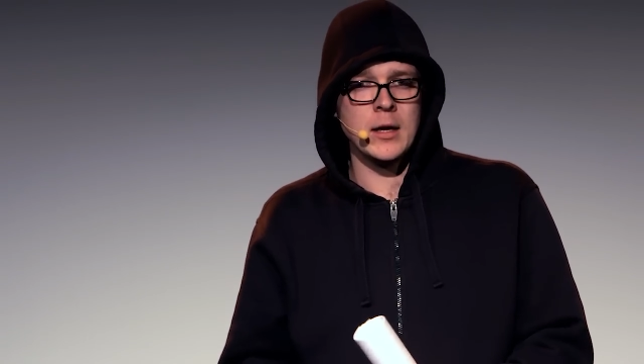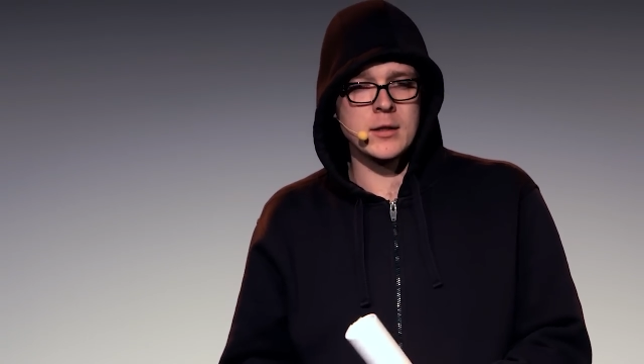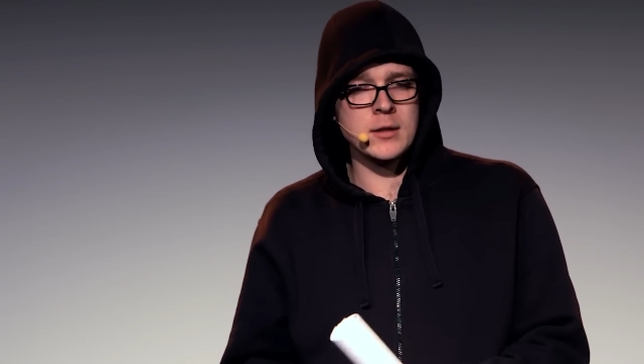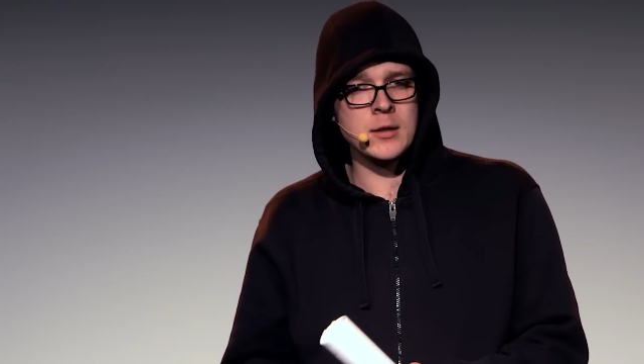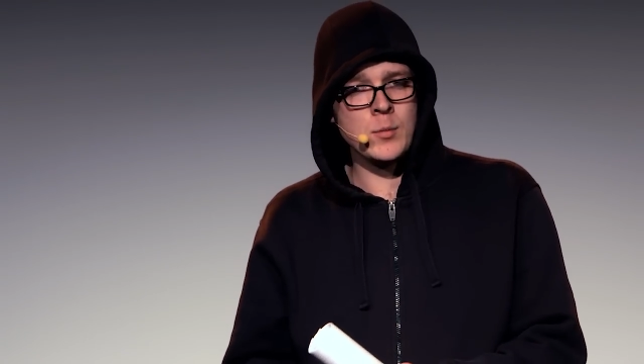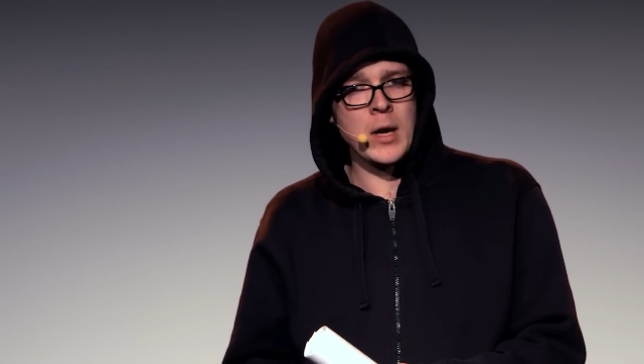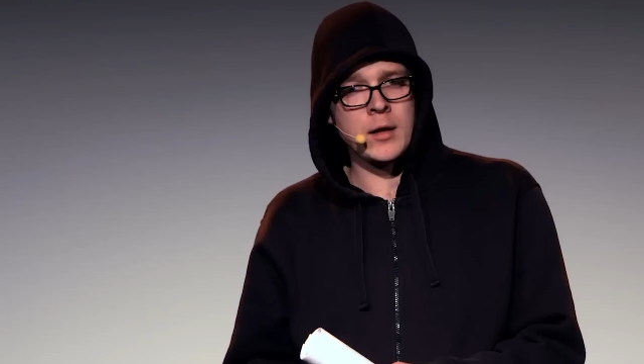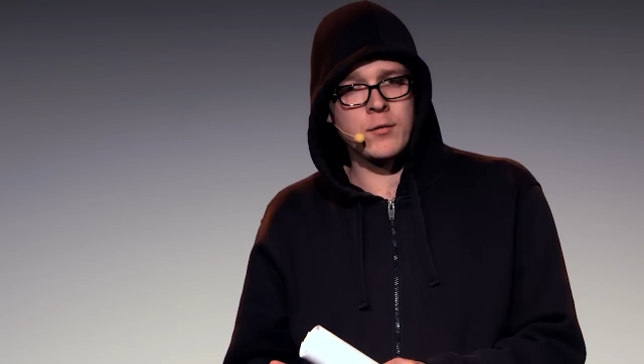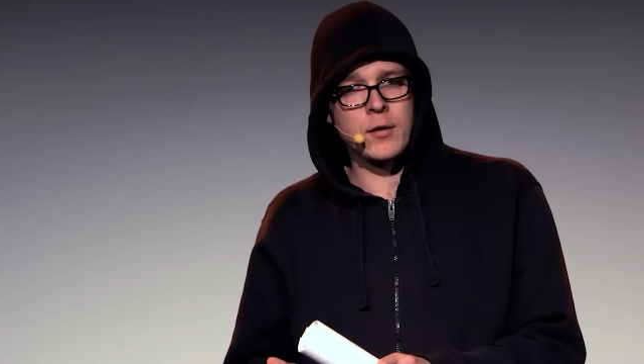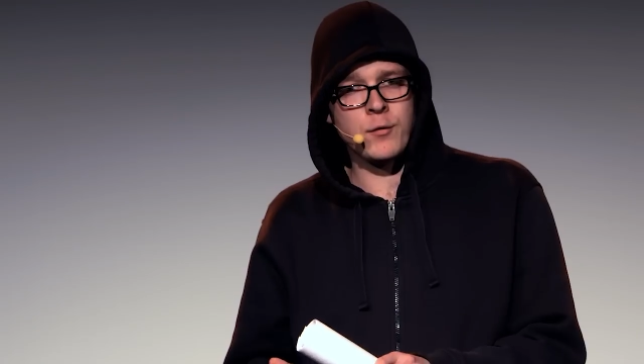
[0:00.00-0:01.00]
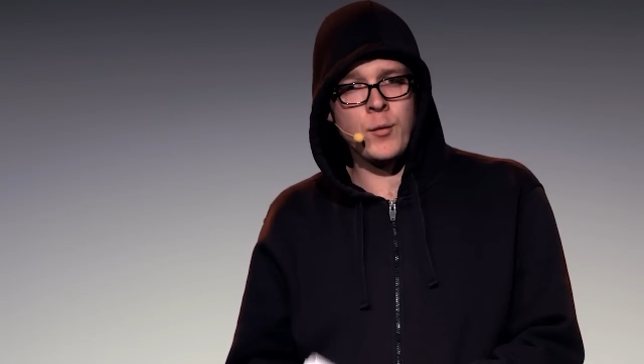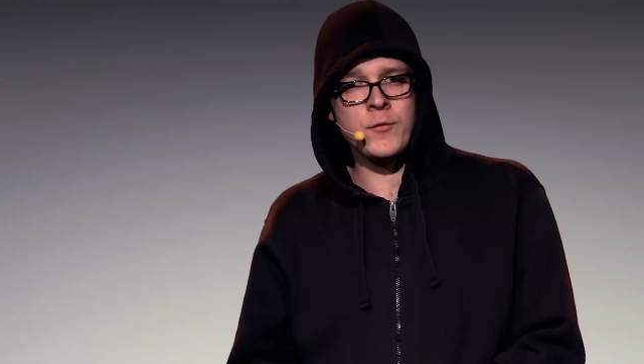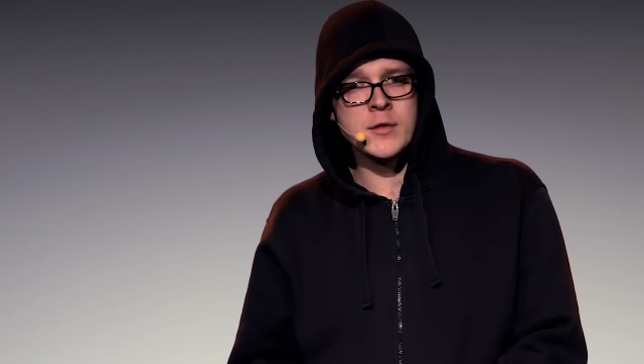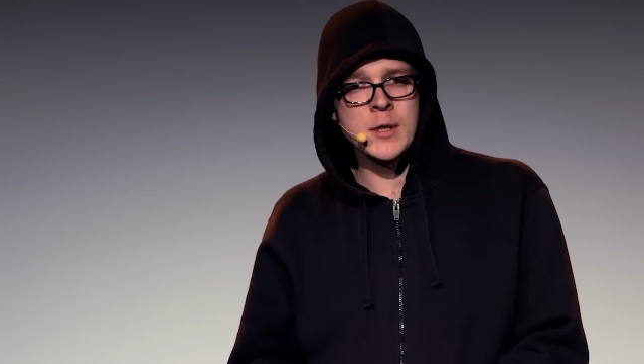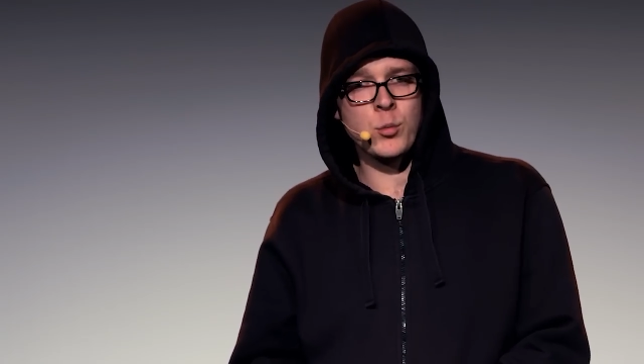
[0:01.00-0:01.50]
es sind immer etwa
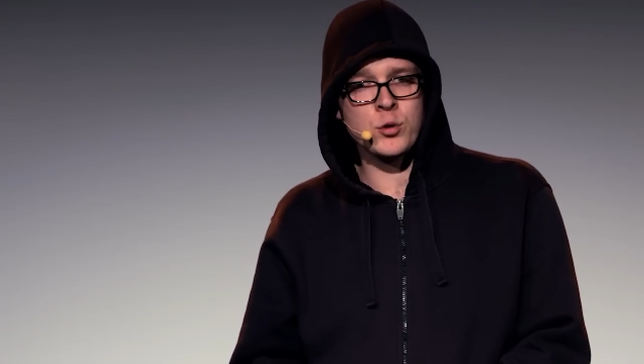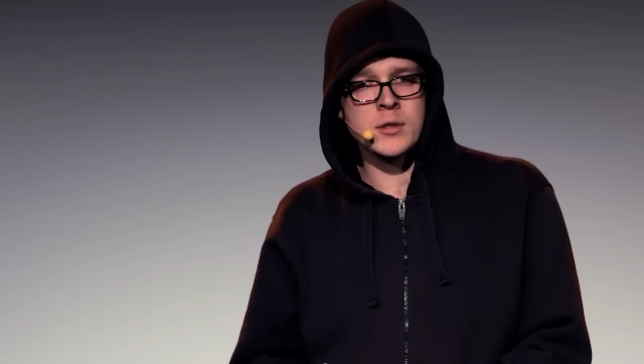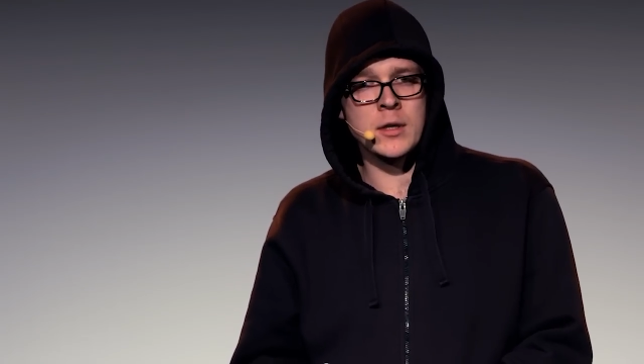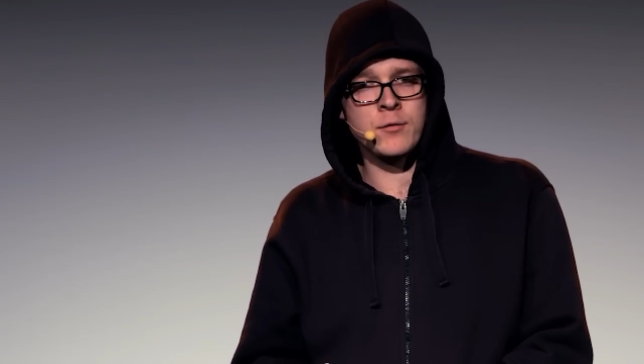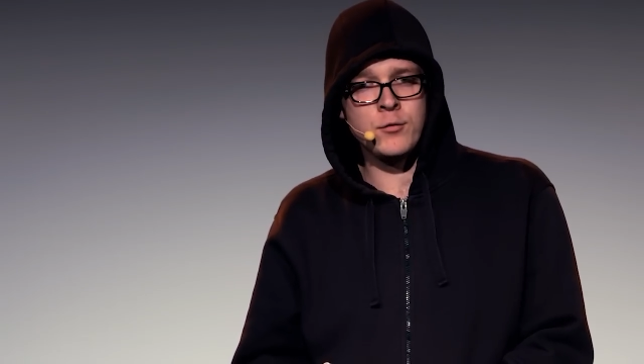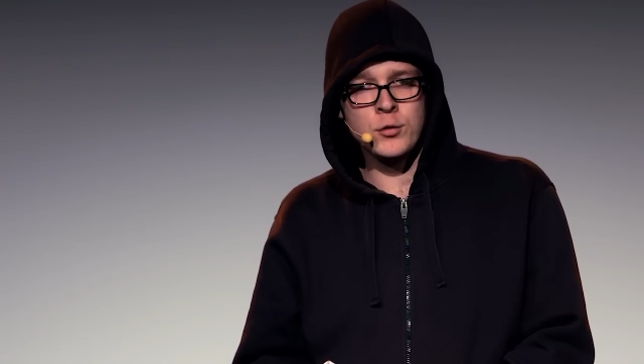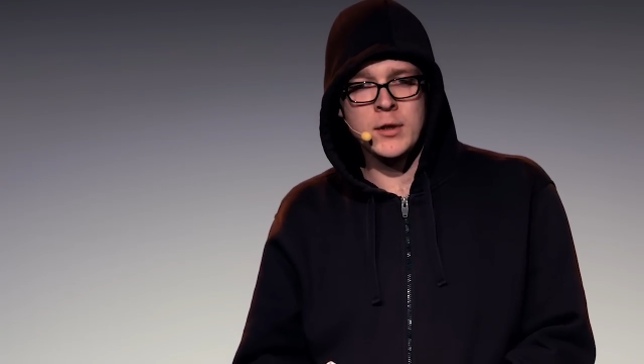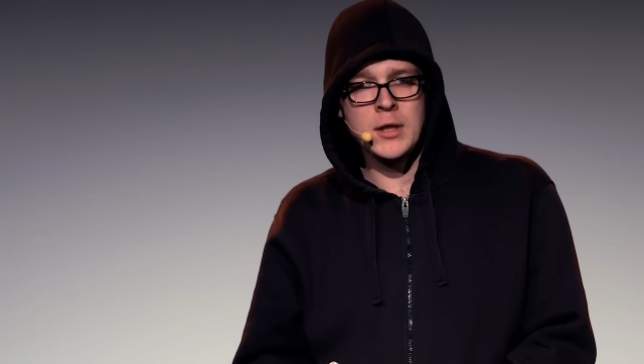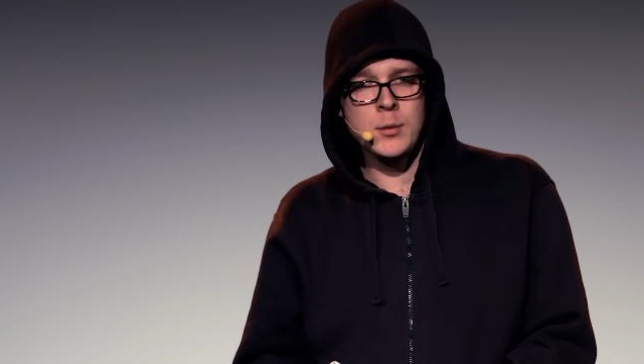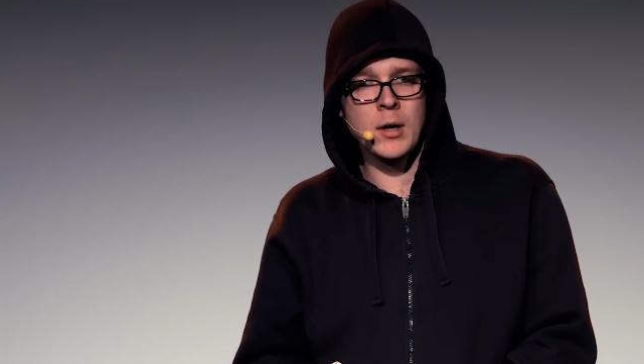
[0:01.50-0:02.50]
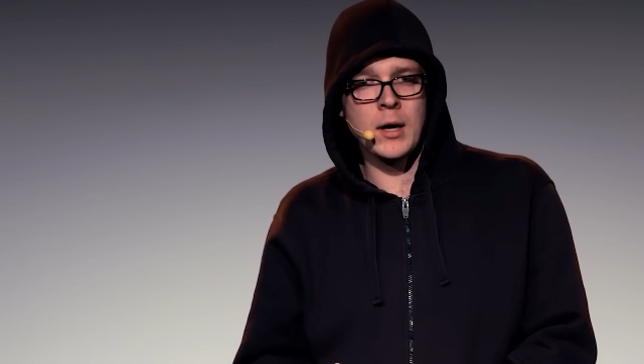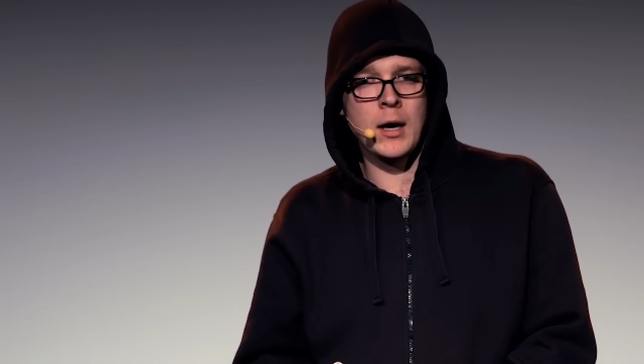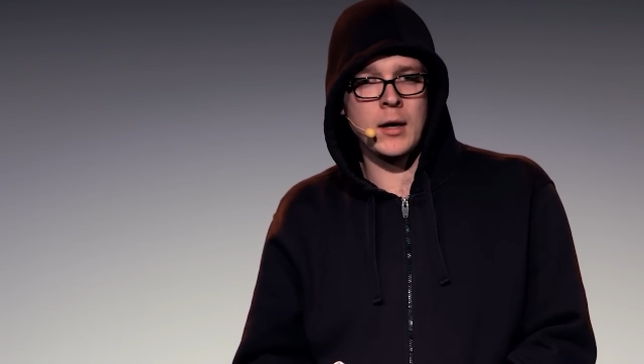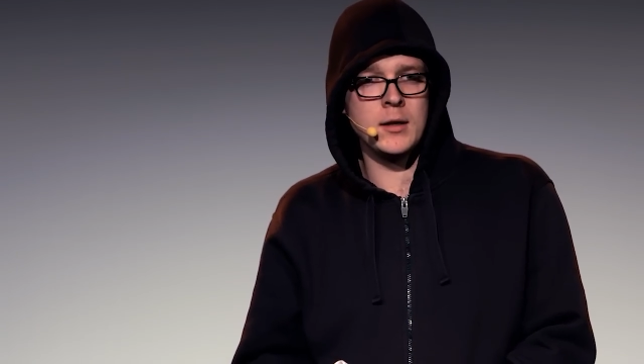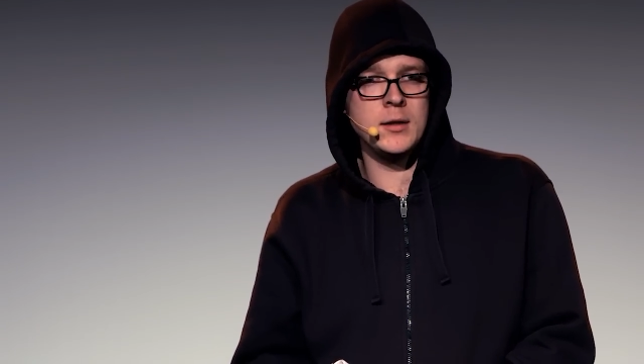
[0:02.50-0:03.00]
50 Prozent für die
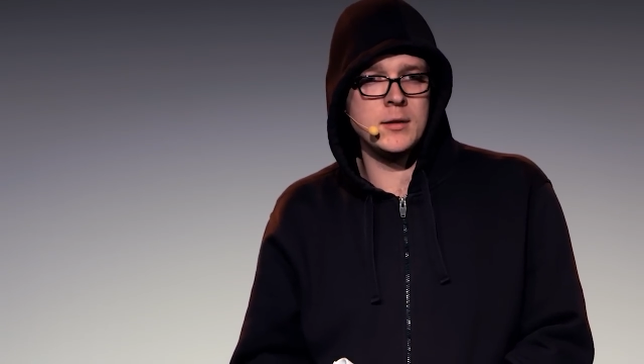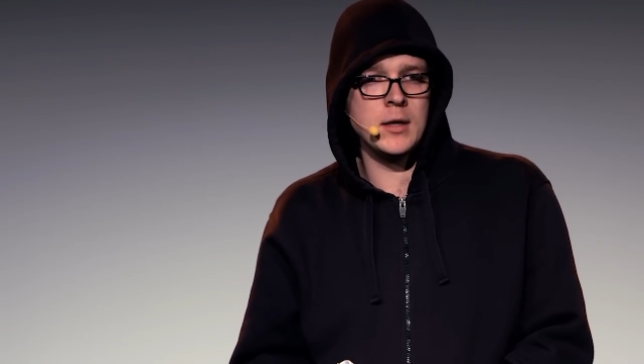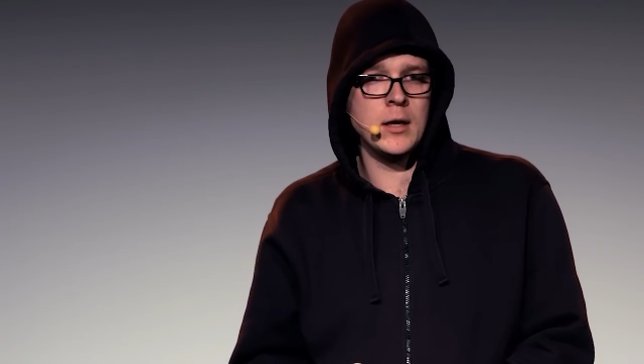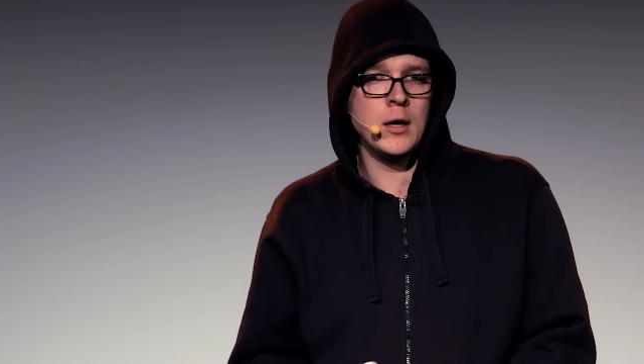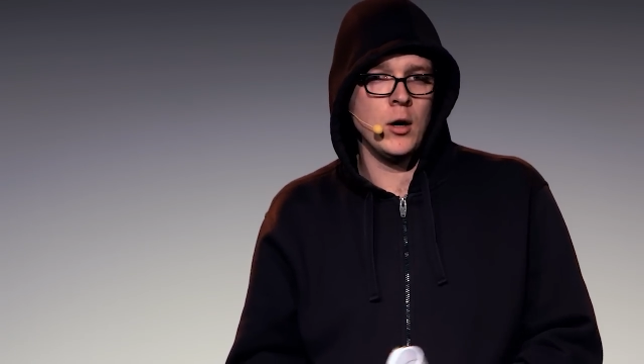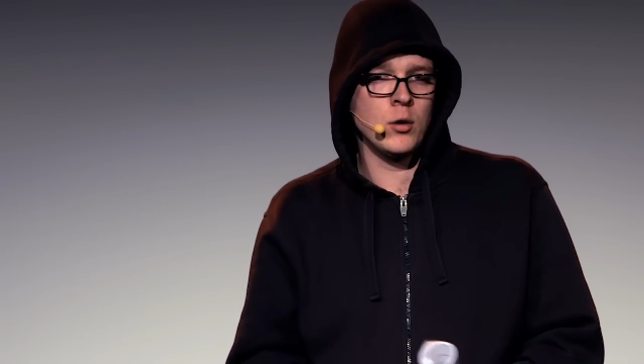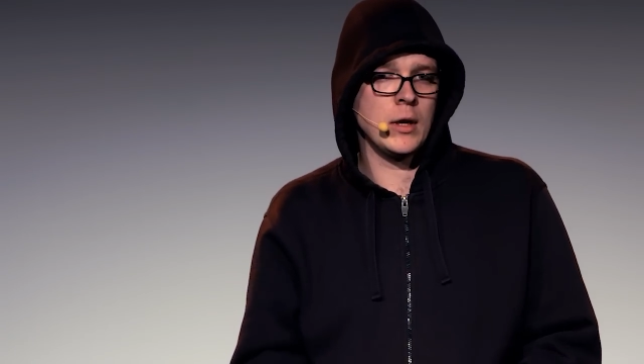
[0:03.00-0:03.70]
liberale Idee